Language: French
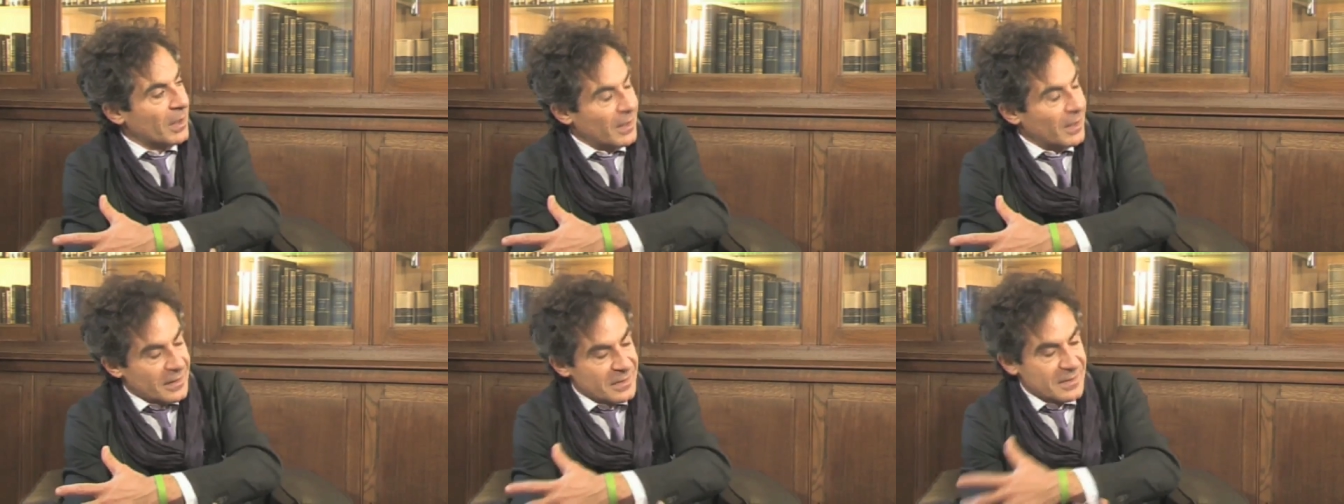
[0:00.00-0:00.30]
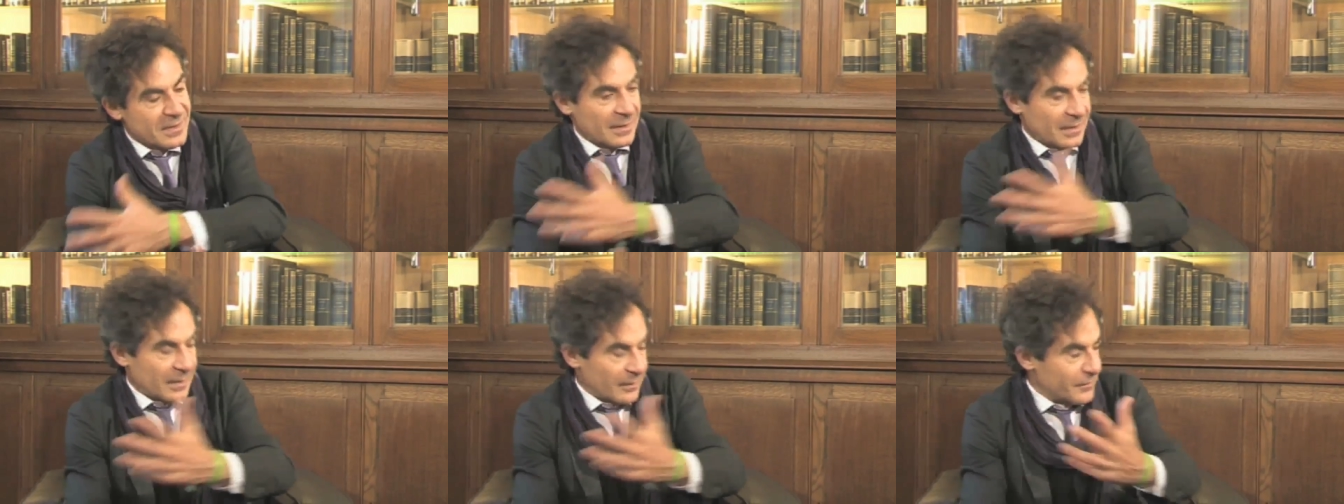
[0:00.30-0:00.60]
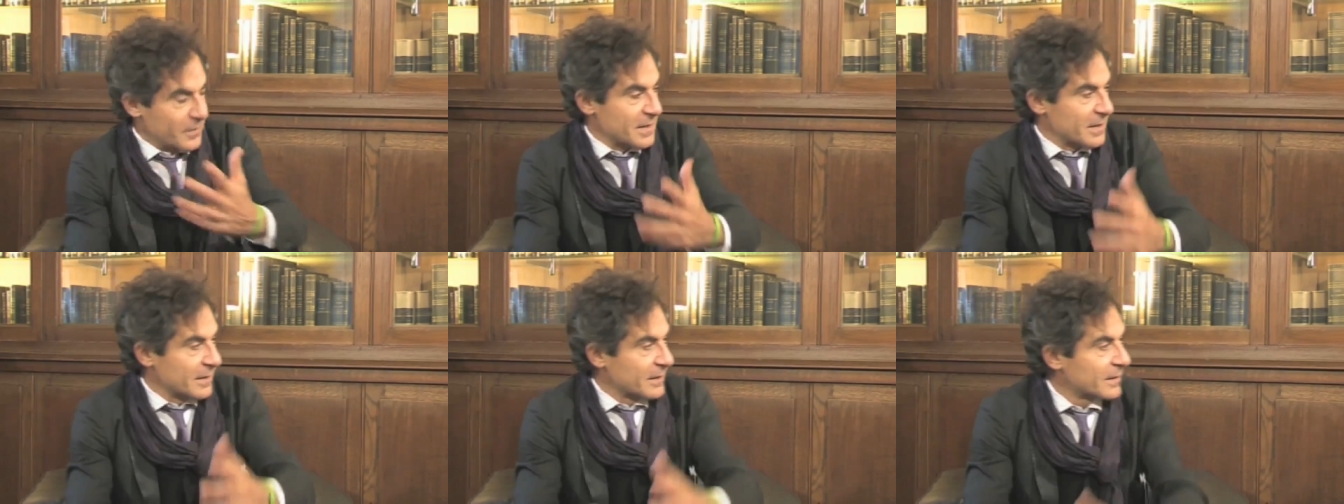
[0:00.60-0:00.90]
grâce à
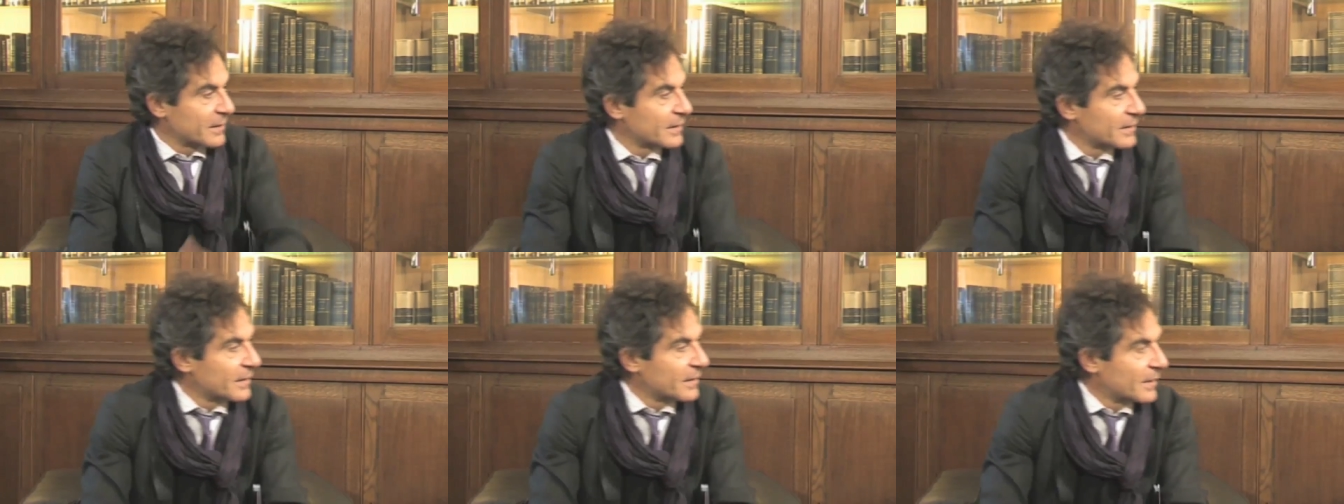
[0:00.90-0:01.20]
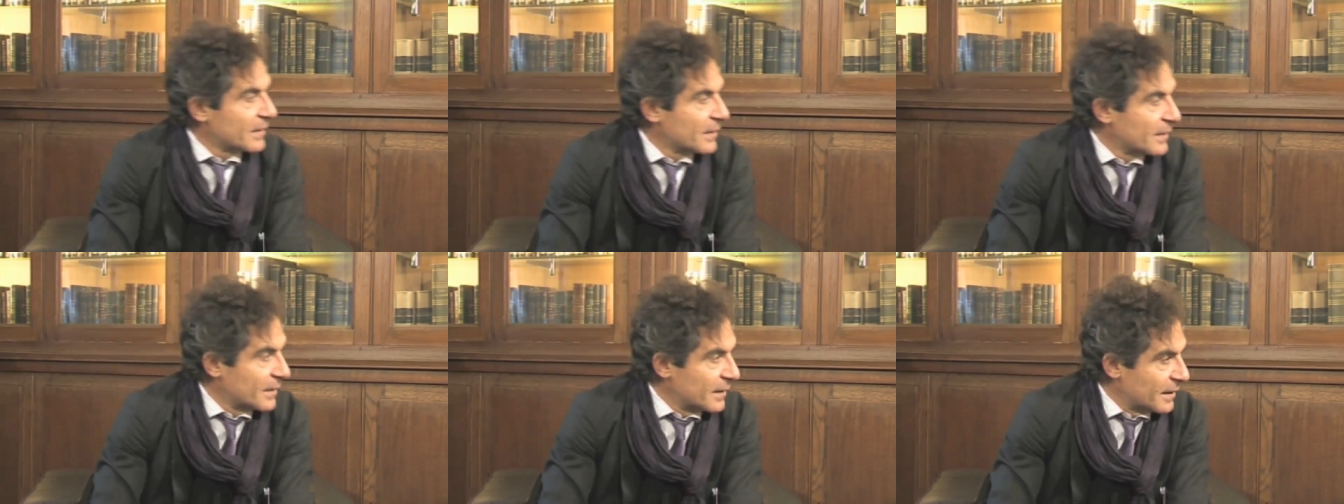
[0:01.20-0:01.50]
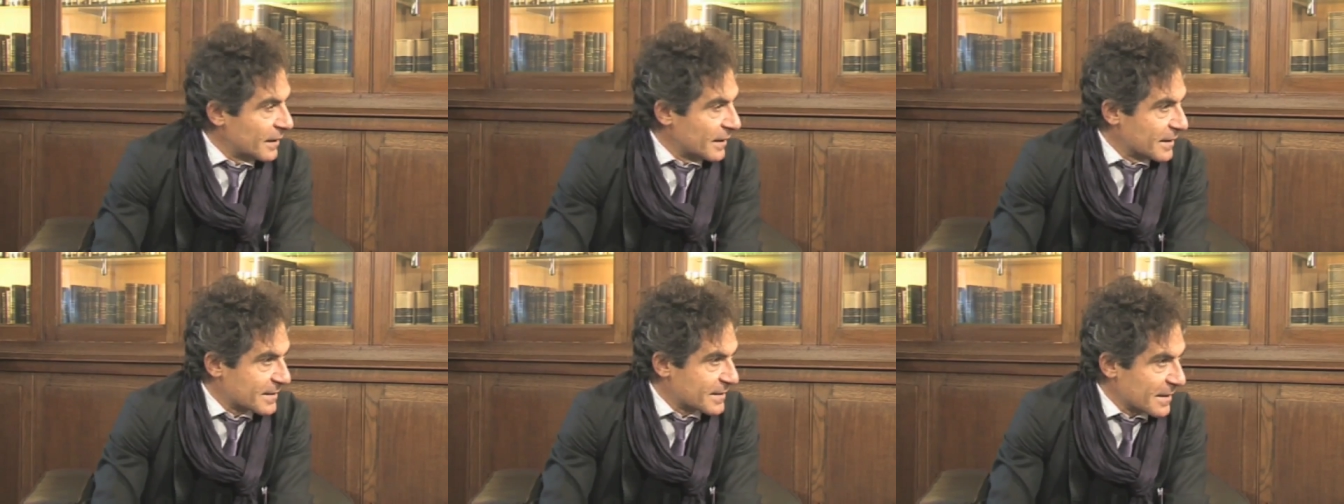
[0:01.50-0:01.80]
la physique.
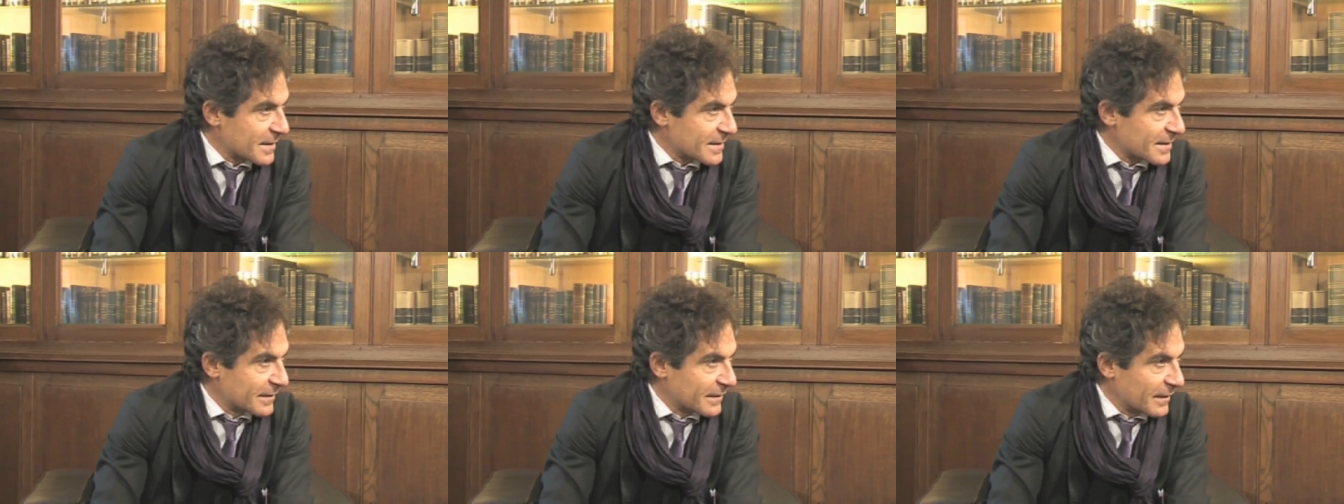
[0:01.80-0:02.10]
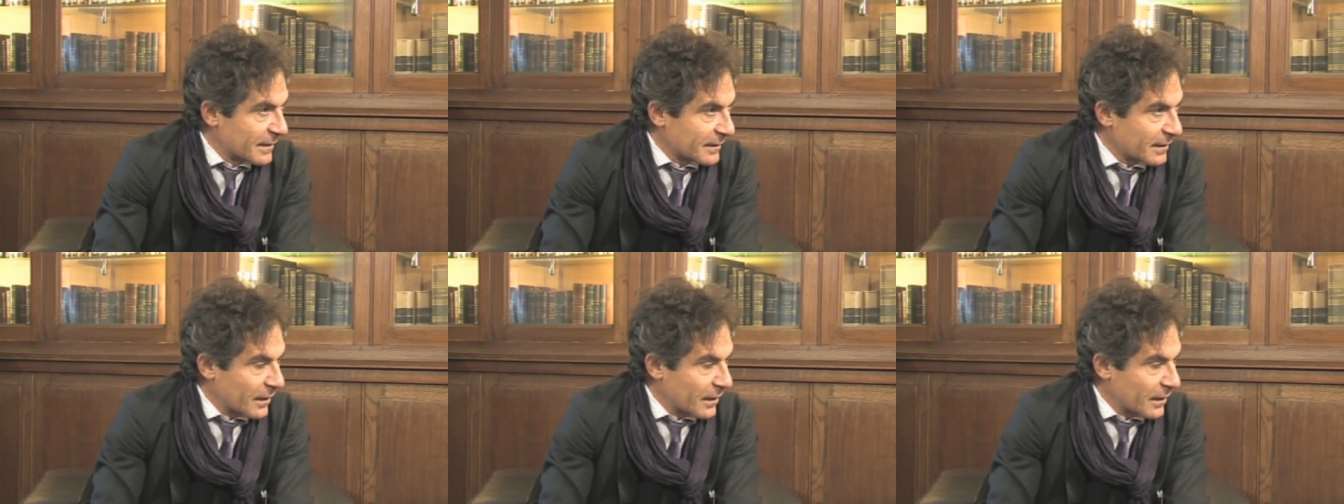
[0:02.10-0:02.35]
Et ça, c'est